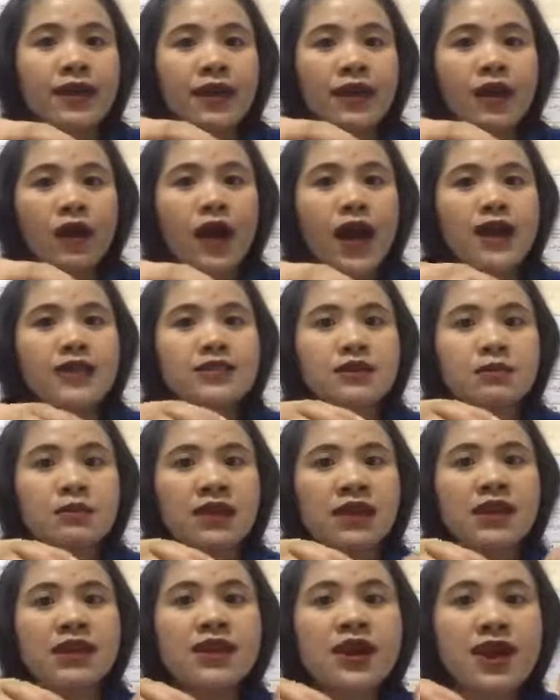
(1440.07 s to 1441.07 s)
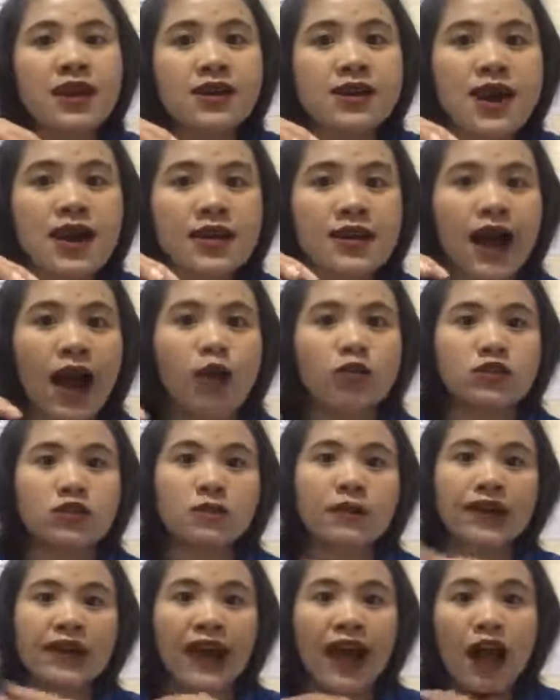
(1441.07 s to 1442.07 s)
ก็อาจจะมีเรื่องเรื่องเก่าที่
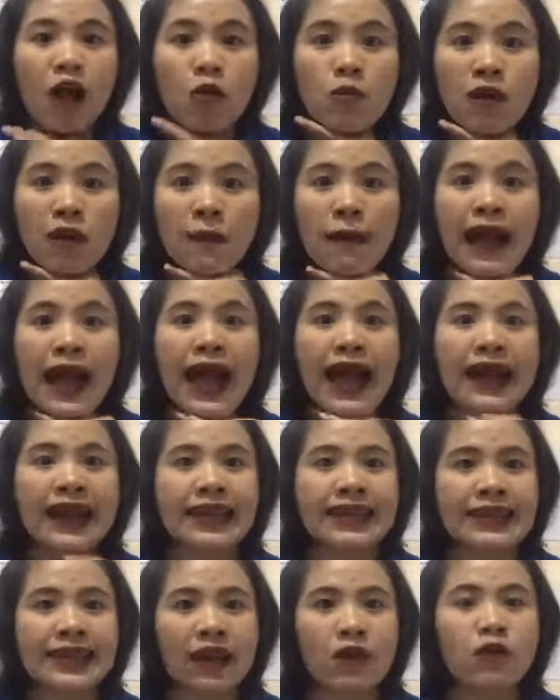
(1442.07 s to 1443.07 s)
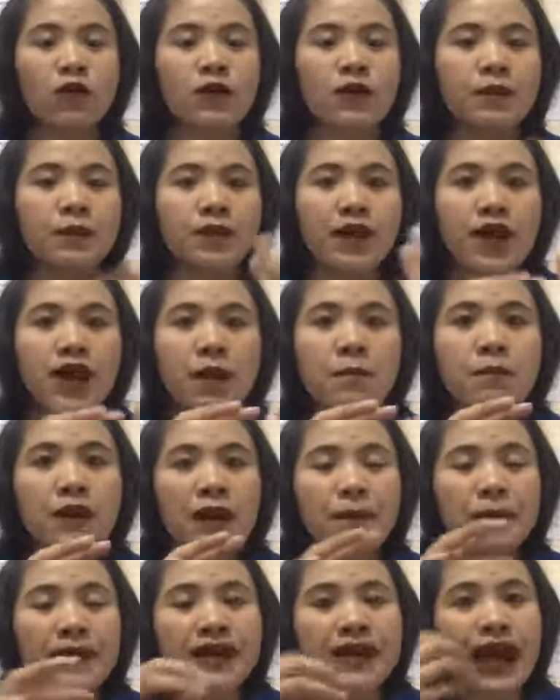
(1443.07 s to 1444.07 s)
มันเข้ามาบ้างอะไรเงี้ยคุณก็แบบเหมือ
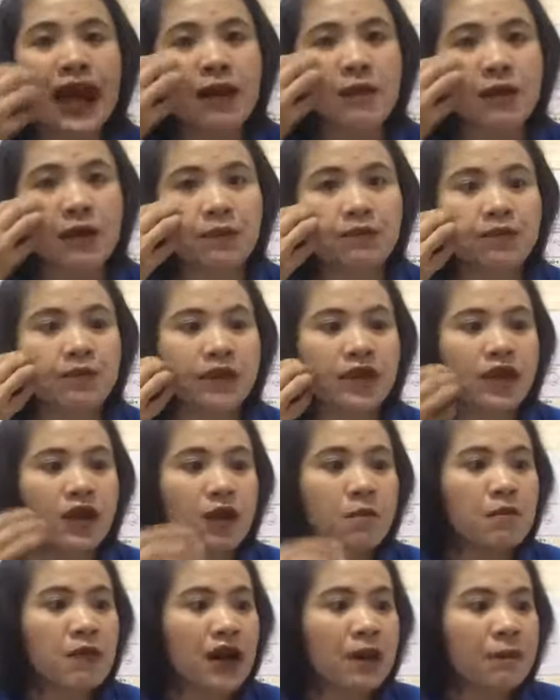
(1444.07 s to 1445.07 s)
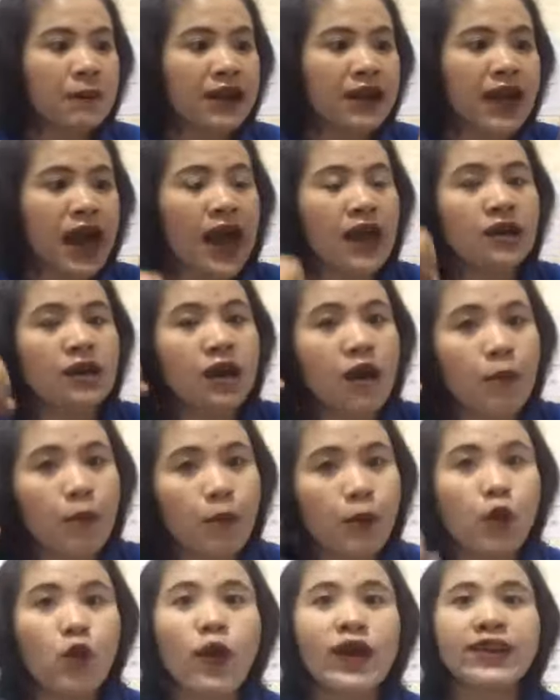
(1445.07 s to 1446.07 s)
นเป็นการแบบเหมือนเป็นการ
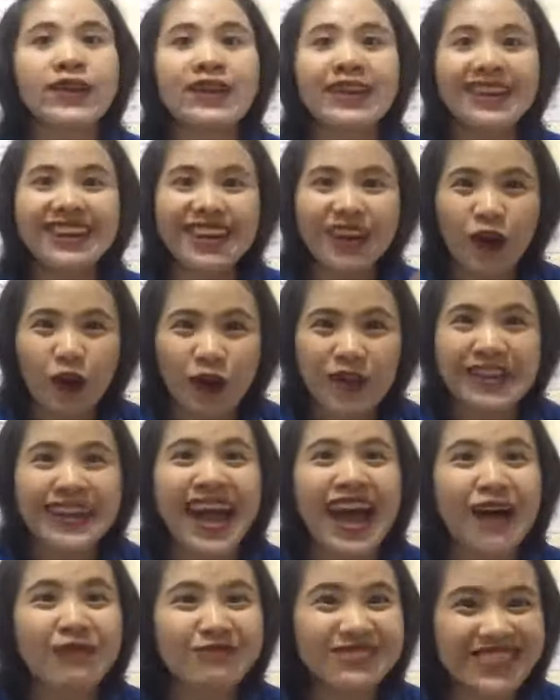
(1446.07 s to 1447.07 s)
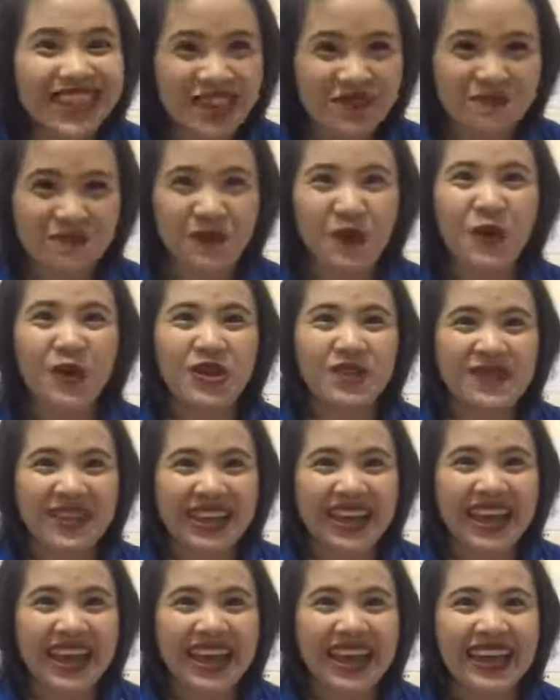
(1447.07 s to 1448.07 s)
พรวนดินลดน้ำใส่ปุ๋ยมัน
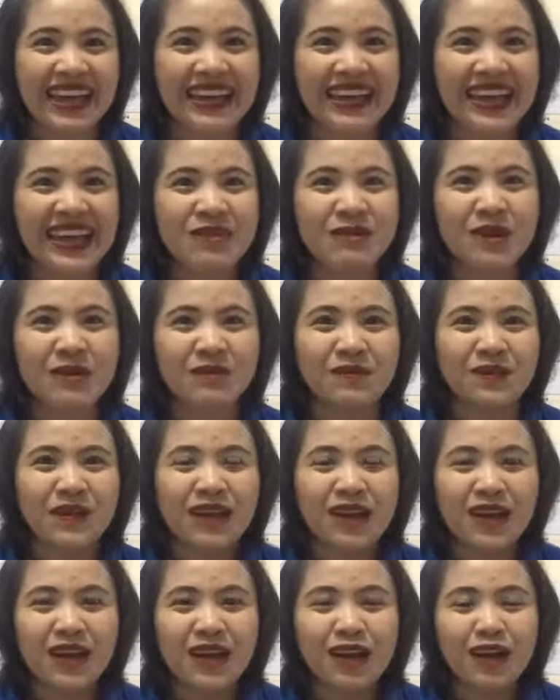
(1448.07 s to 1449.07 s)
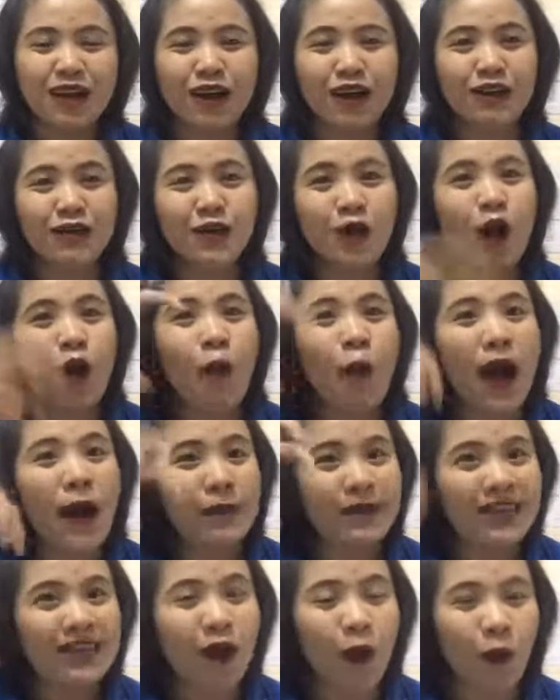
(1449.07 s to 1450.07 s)
ไงให้แบบก็ก็ความ
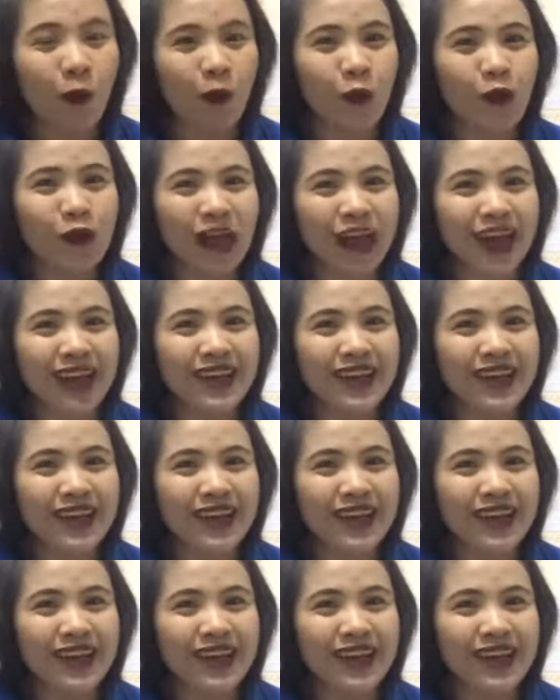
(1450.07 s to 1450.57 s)
คิดของคุณนะ